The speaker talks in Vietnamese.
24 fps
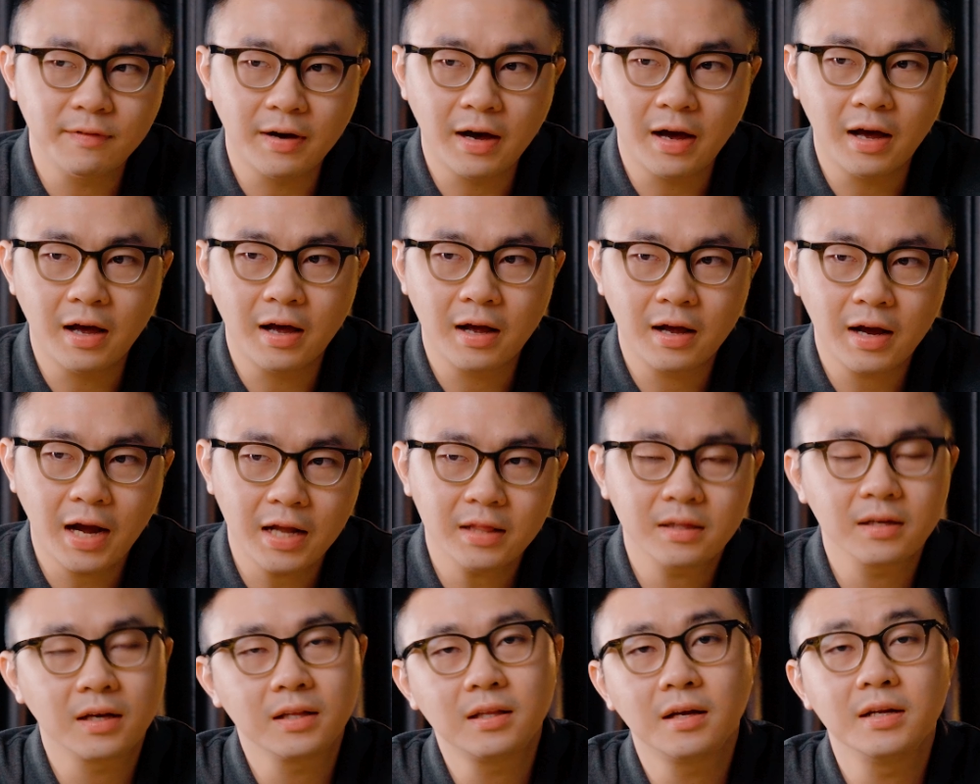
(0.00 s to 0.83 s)
và
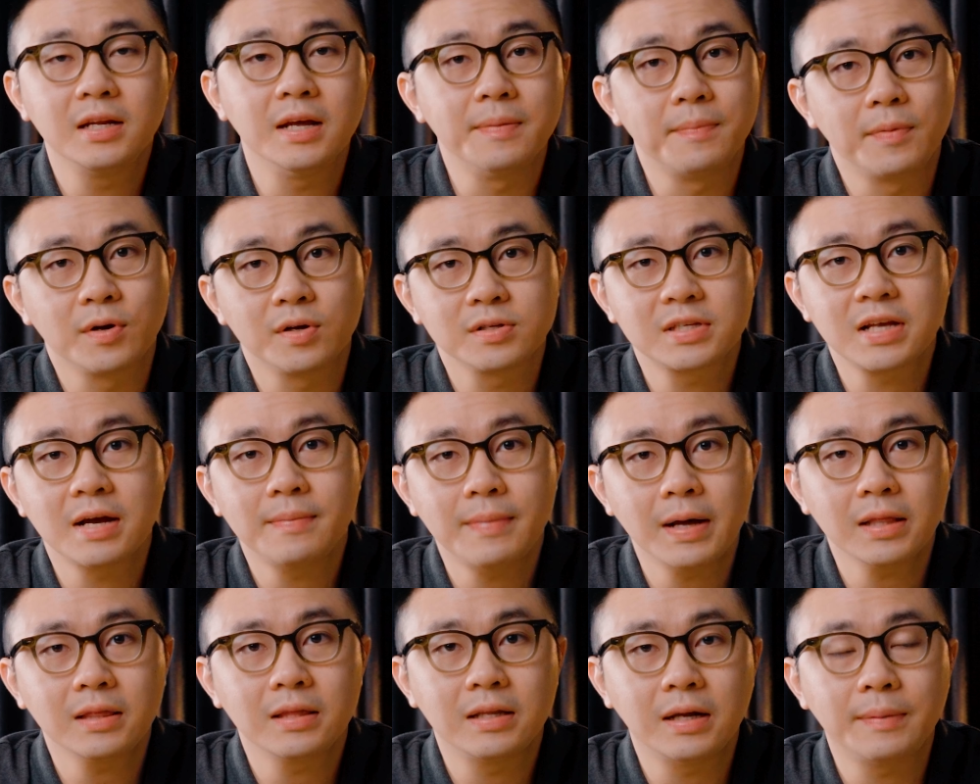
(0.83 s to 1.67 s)
ngay từ cái thời điểm mà nó ra
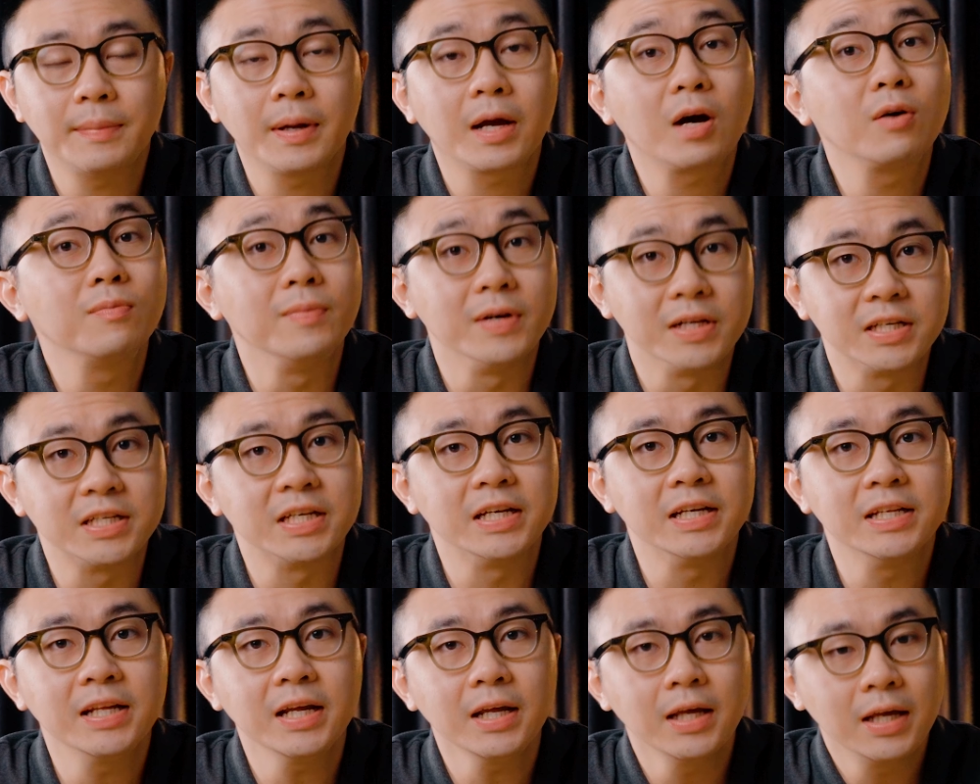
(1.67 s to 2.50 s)
mắt năm
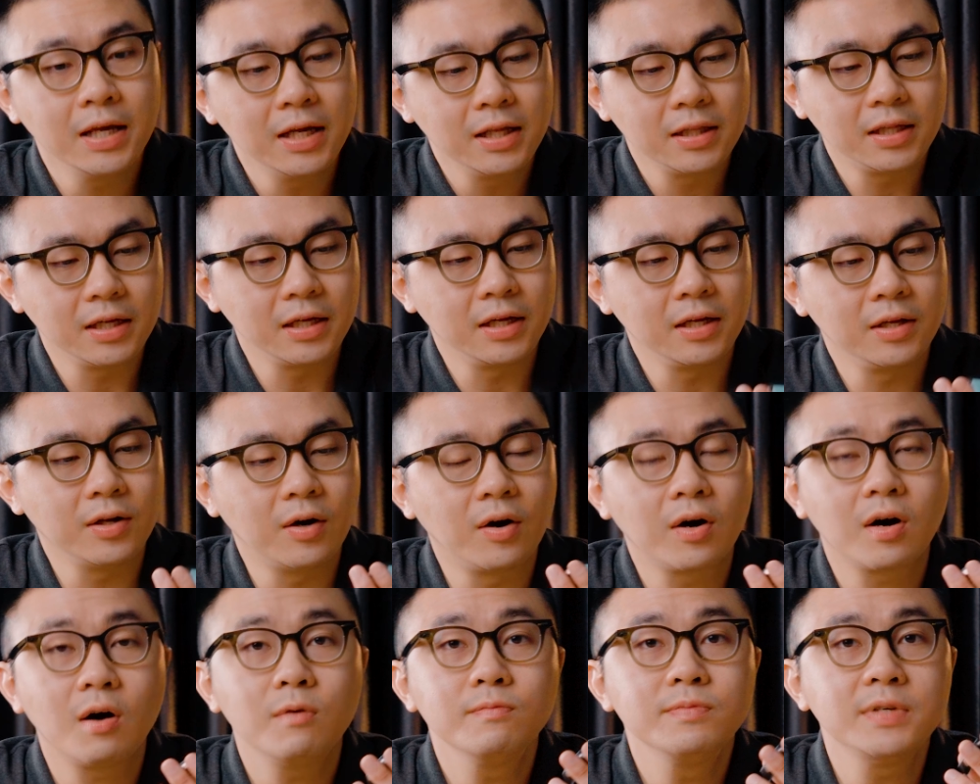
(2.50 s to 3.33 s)
2019 ấy, thì
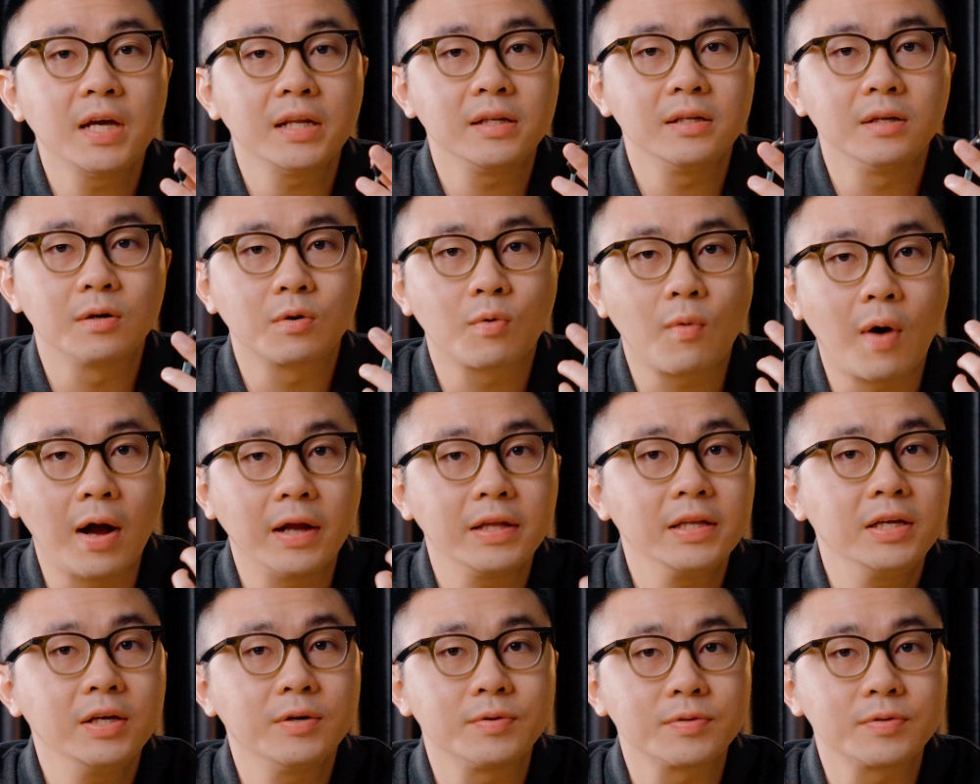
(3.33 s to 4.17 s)
nó không nhận được quá
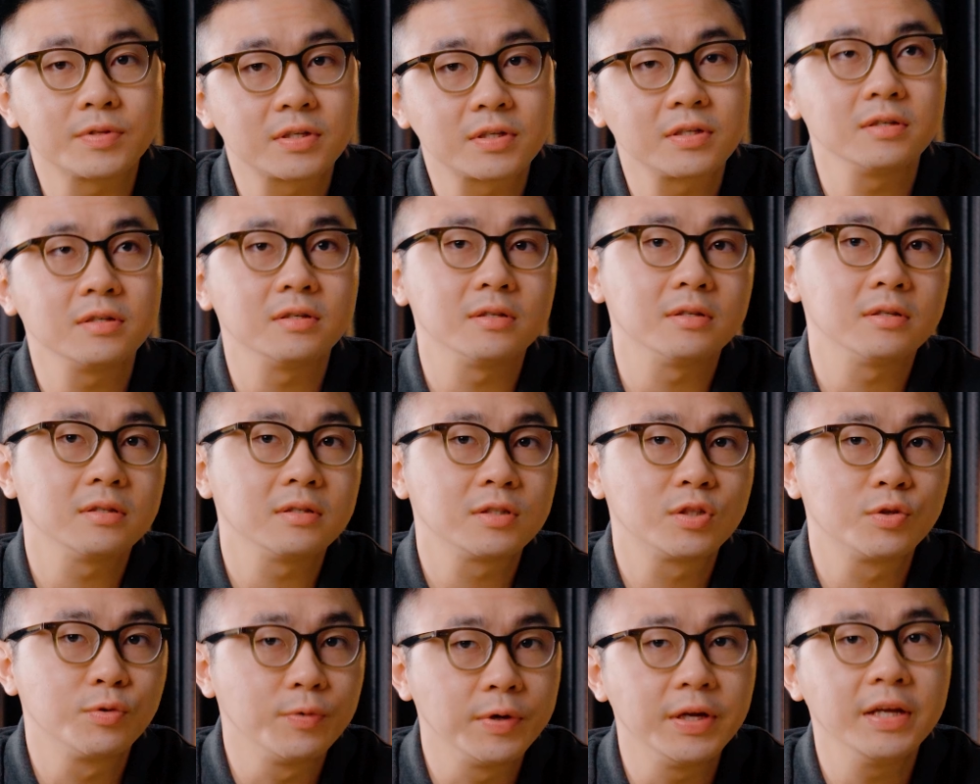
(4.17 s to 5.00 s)
nhiều sự
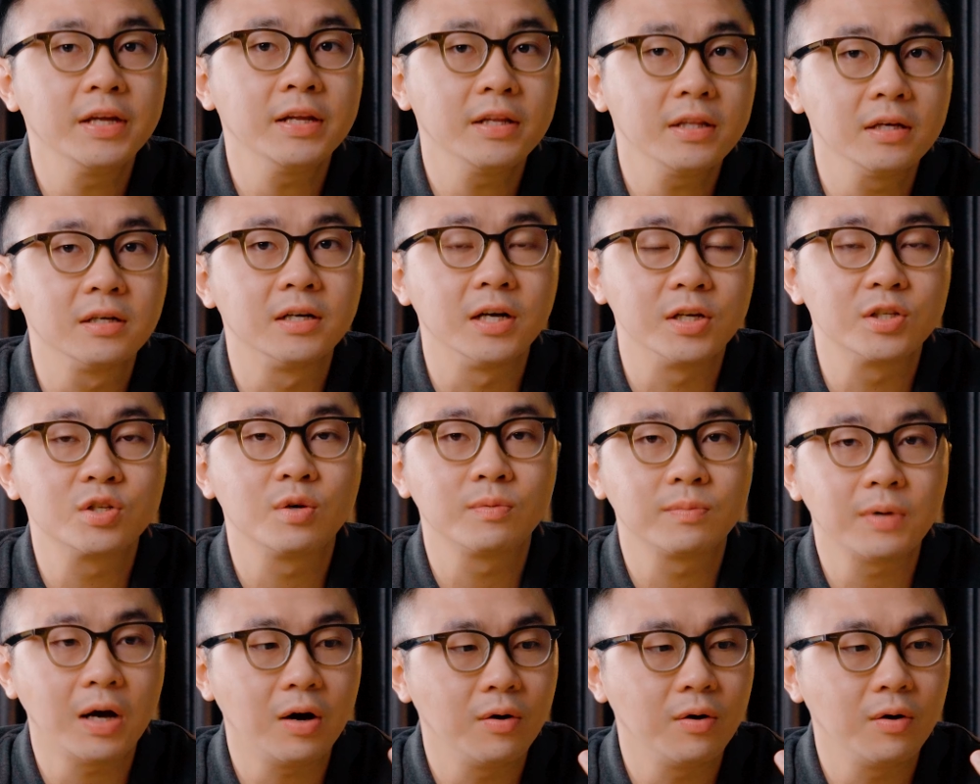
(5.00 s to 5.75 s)
chú ý từ người dùng